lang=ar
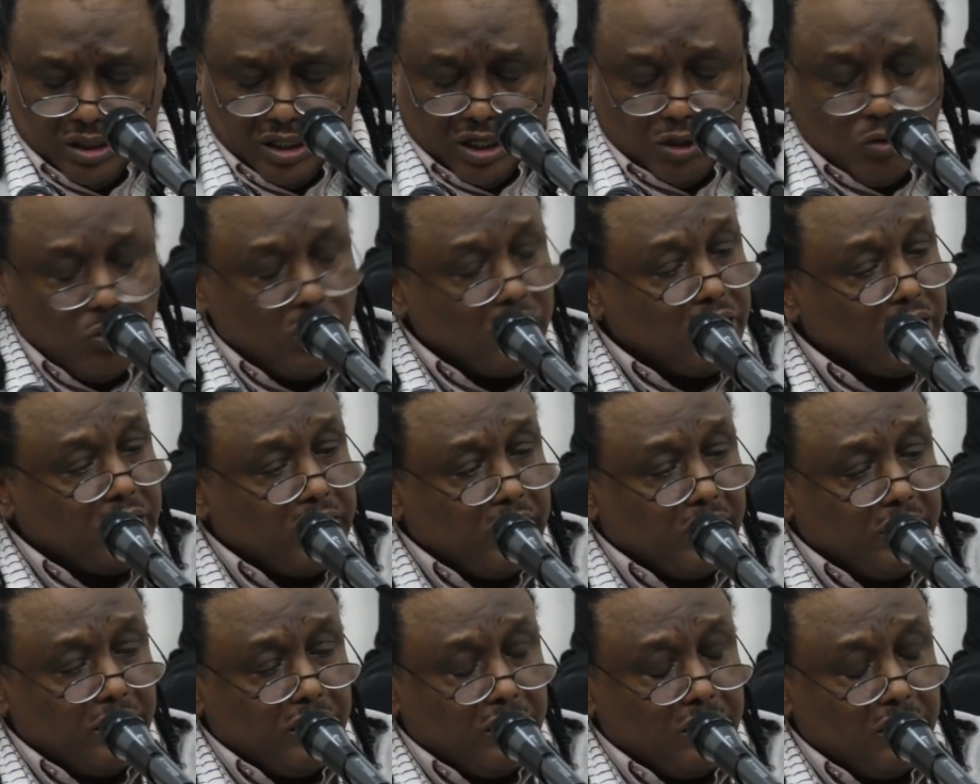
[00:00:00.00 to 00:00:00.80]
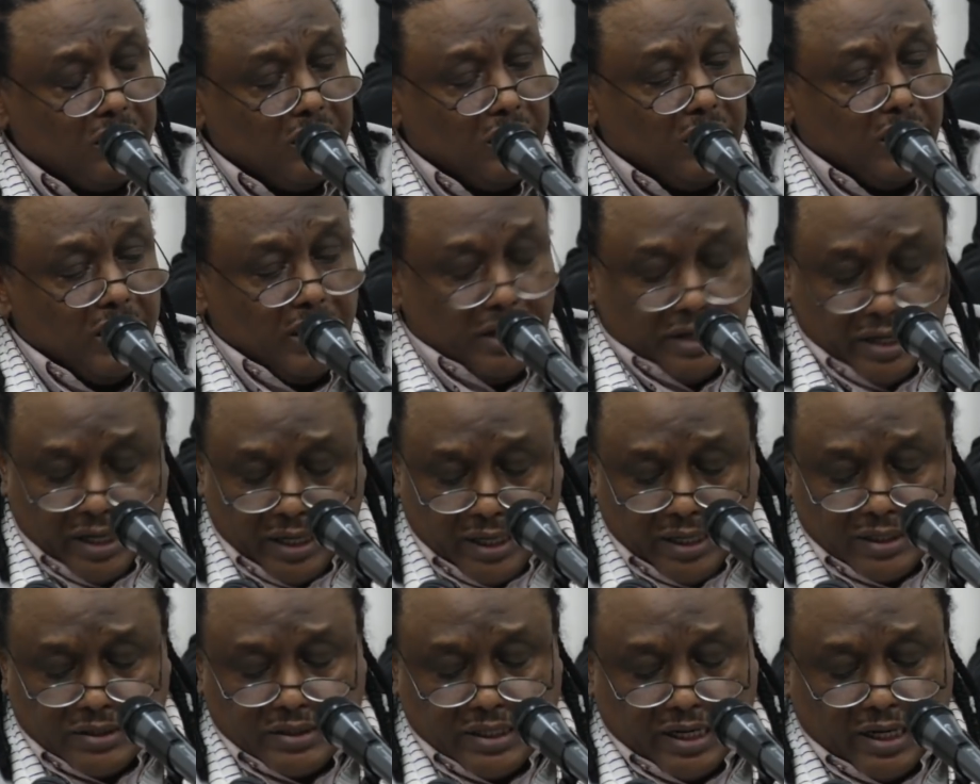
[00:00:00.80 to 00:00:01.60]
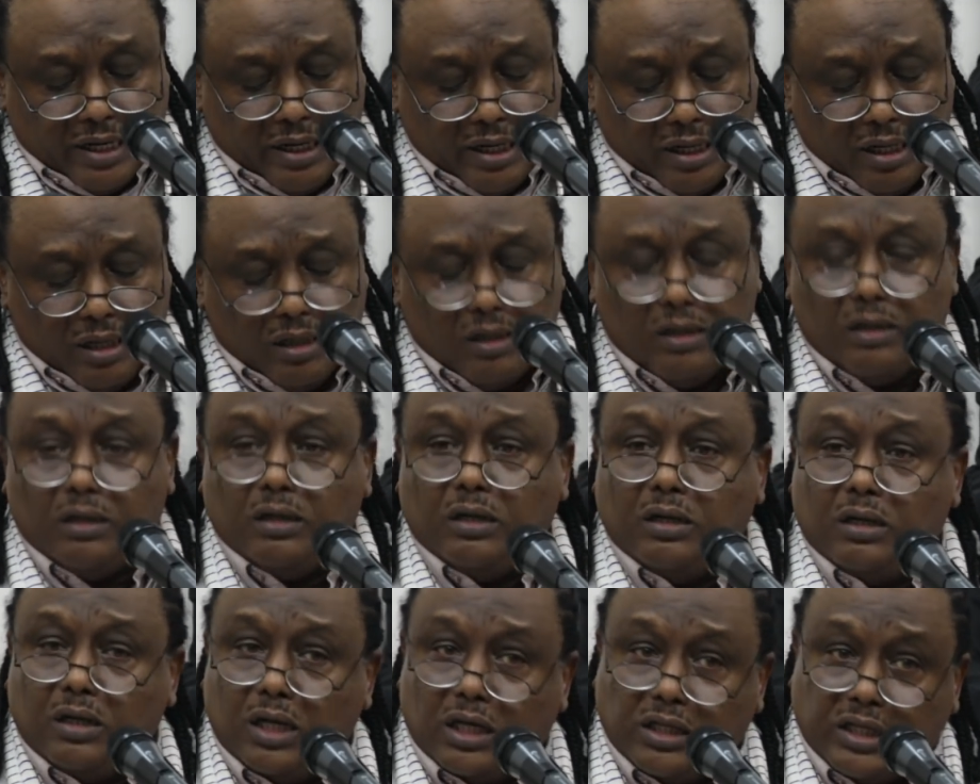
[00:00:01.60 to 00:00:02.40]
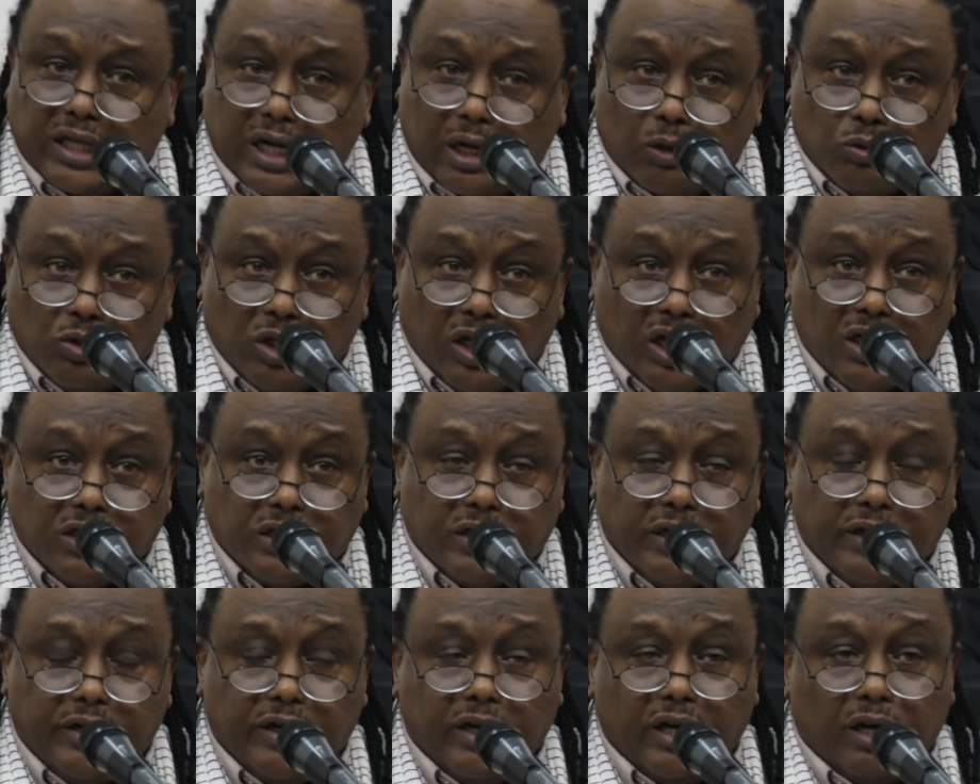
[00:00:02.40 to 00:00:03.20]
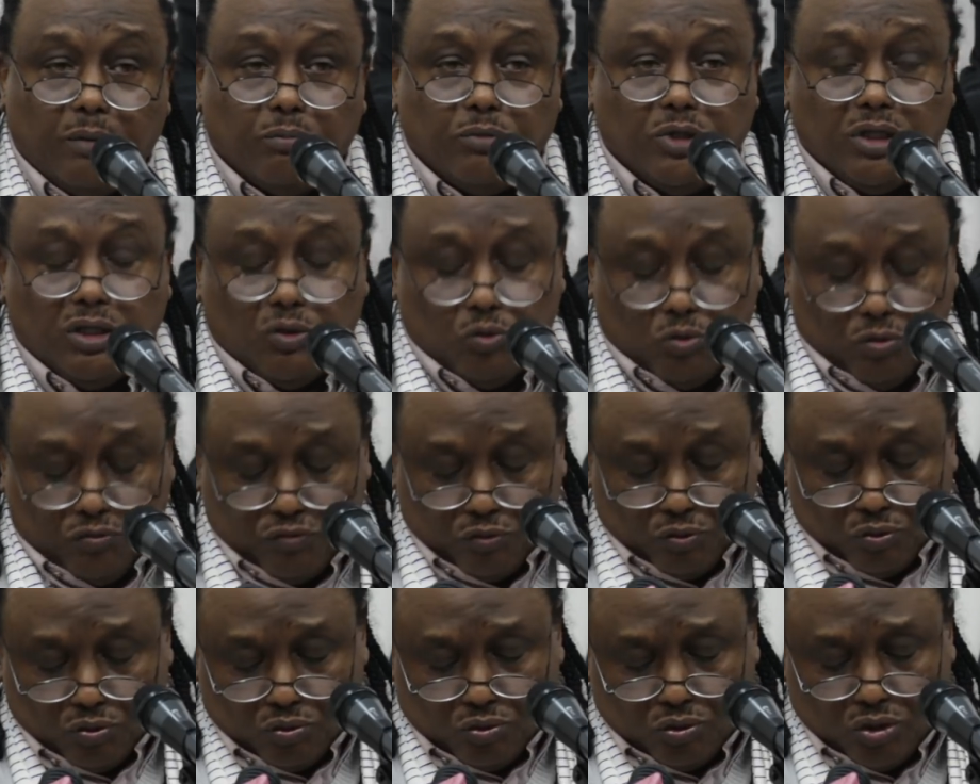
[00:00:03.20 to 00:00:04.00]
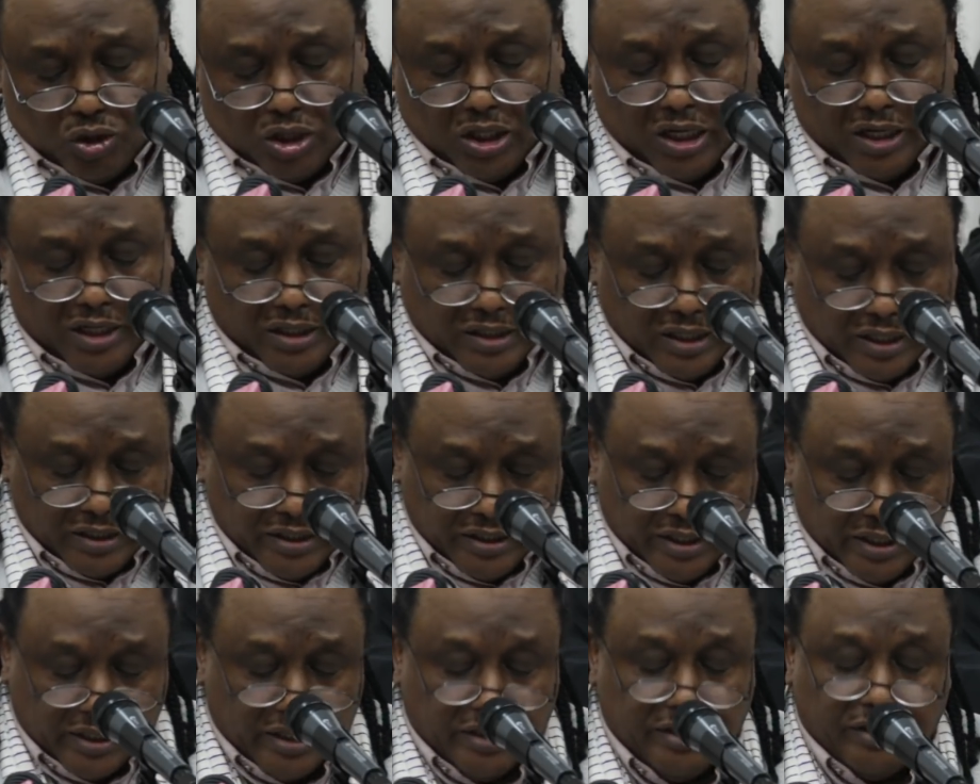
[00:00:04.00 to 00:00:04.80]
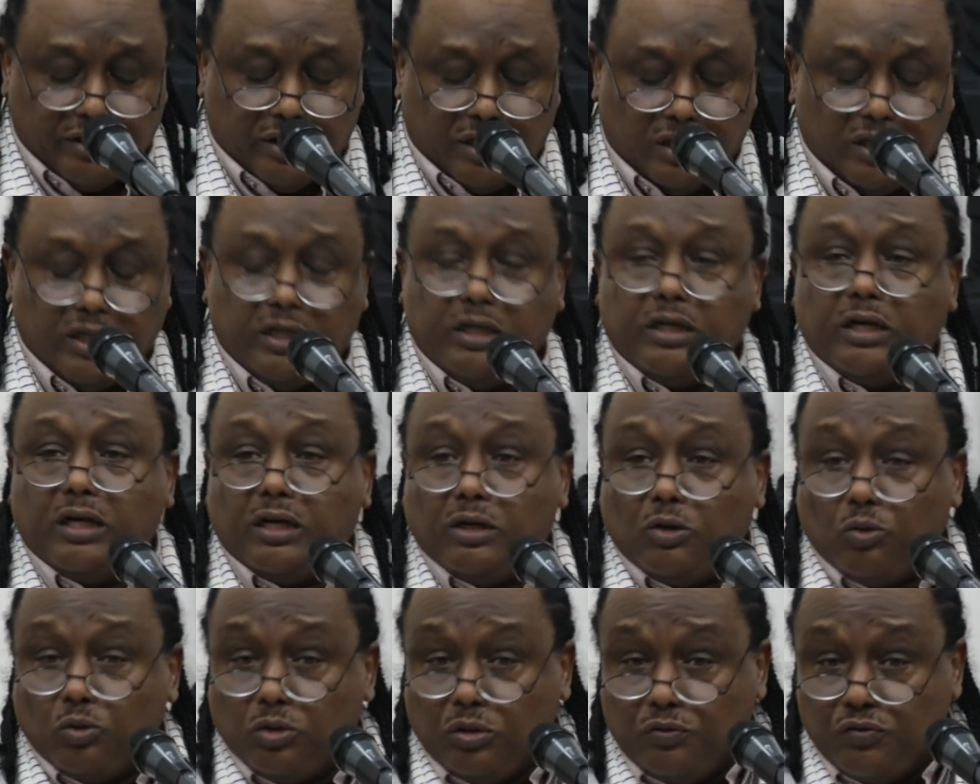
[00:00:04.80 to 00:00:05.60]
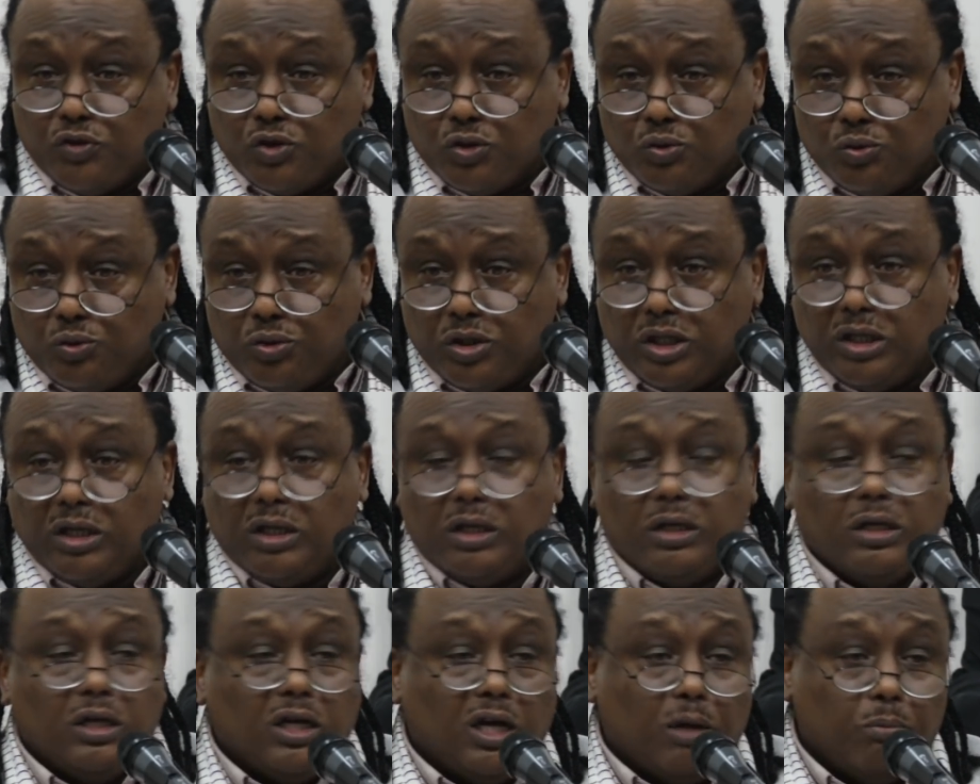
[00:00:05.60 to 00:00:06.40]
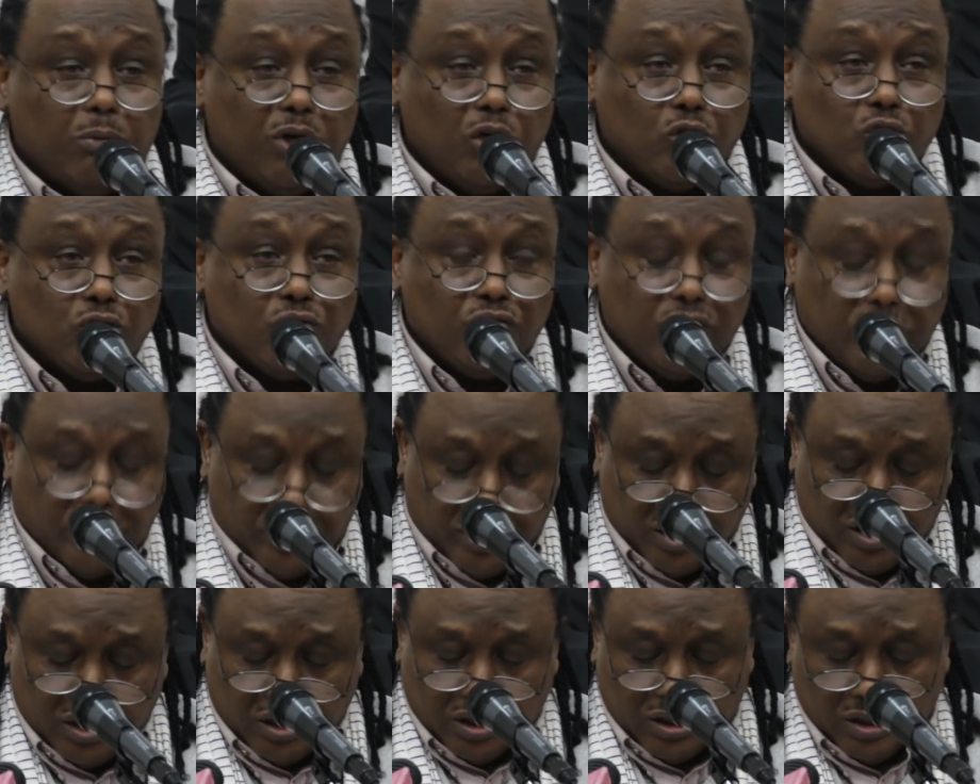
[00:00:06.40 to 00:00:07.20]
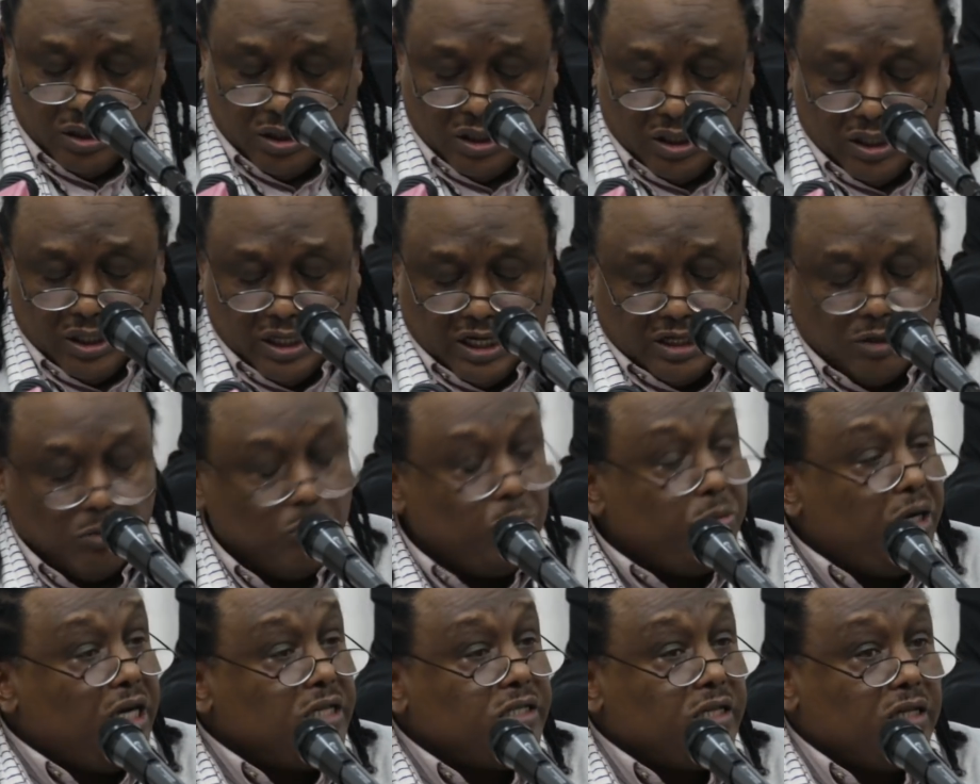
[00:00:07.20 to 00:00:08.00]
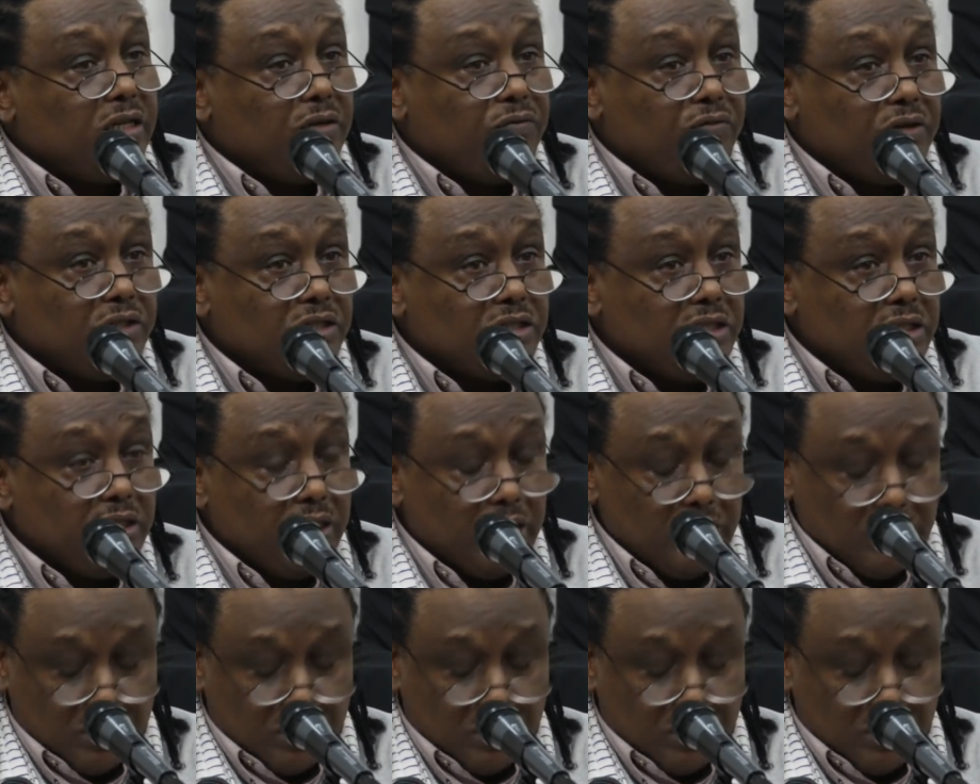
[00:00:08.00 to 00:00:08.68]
لأن هذا التقرير ركز على التعاون العسكري الأمني وفقه على التهديدات الإيرانية عن الوضع في سوريا عما يحدث في العراق عن المباحثات الفلسطينية